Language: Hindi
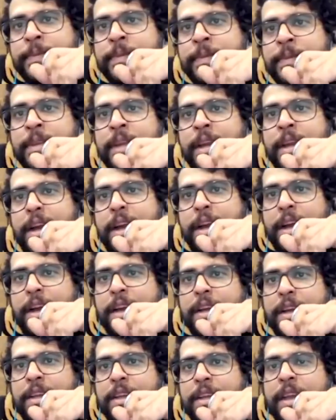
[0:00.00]

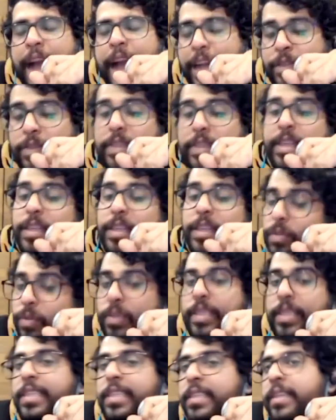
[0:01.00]
एक्चुअली दस टू
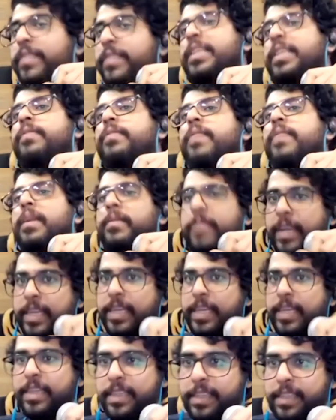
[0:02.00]
थिंग्स विच आई फाइंड वेरी
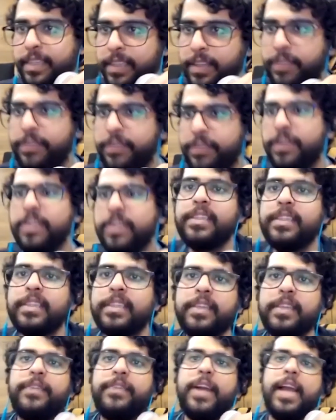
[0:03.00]
इंटरेस्टिंग द फर्स्ट इज
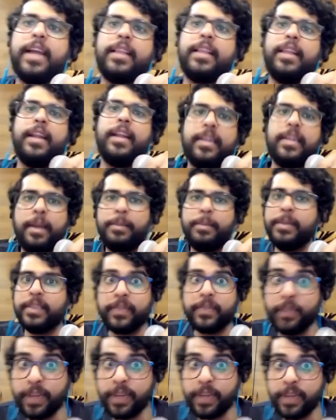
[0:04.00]
द फैक्ट दैट अभी
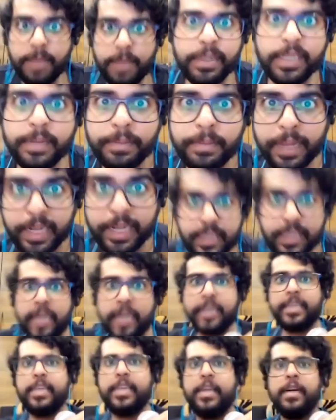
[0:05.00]
फॉर एग्जाम्पल जब मैंने
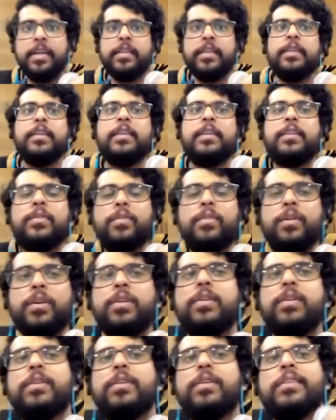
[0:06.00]
स्टार्ट किया तो
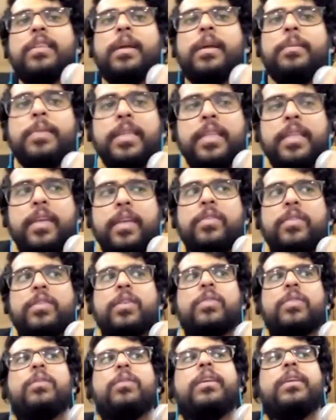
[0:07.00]
तभी देर वॉज अ
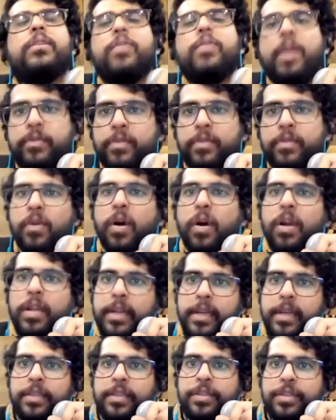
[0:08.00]
रूल की यू हैव टू डू ऑल
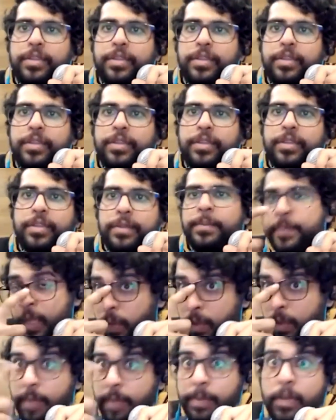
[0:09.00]
इंग्लिश
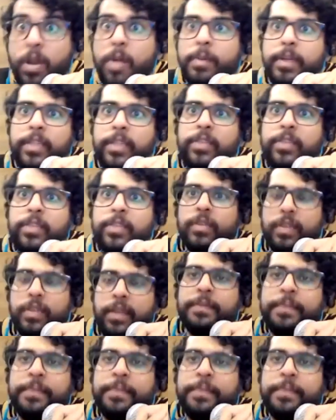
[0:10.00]
क्योंकि तभी कॉमेडी स्टोर था